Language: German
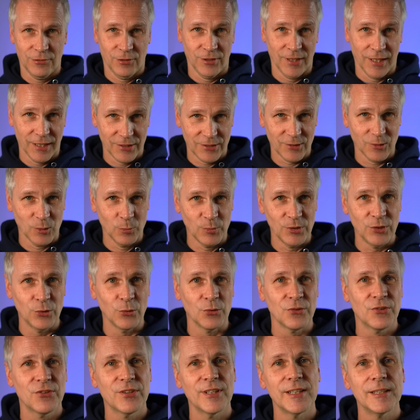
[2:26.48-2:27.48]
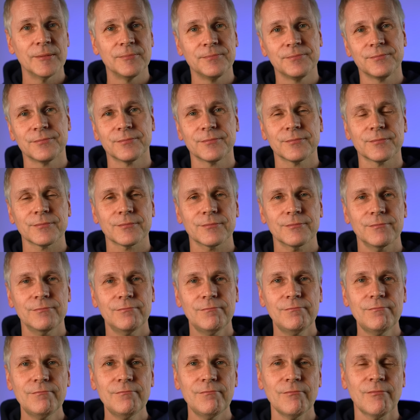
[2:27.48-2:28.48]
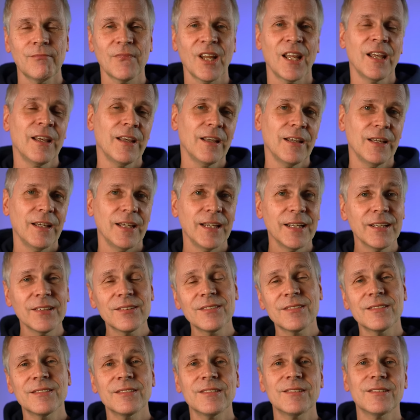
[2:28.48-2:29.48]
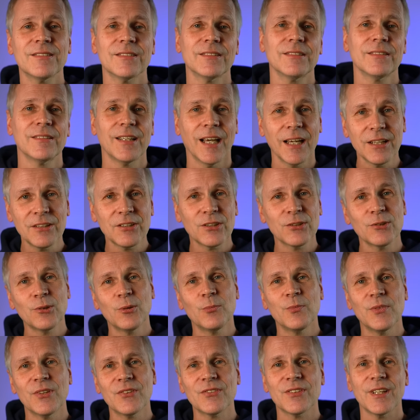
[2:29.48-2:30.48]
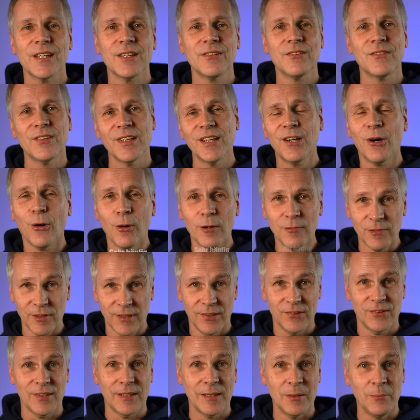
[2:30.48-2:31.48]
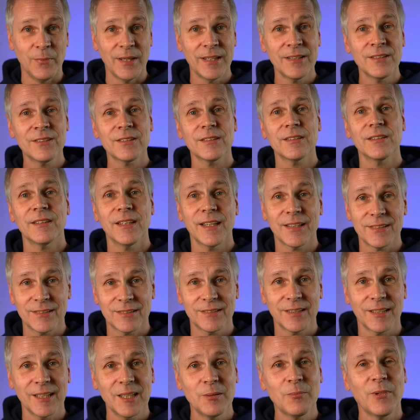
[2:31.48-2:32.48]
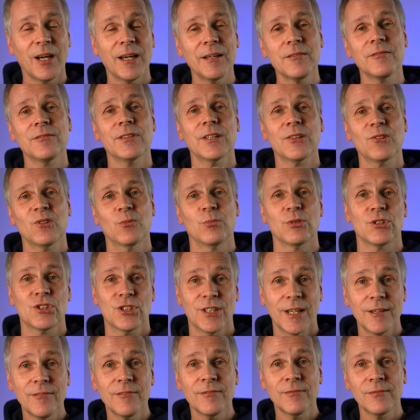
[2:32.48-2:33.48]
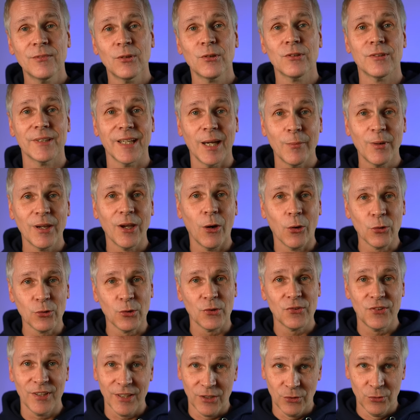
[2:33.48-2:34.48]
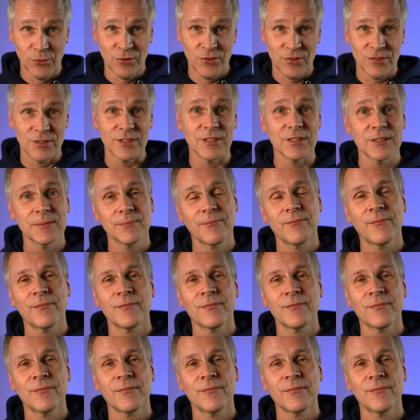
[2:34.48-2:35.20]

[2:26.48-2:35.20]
von Natrium-Ionenzellen? Erstens, Natrium ist ein sehr häufiges Element, extrem einfach zu beschaffen und dabei auch noch sehr günstig.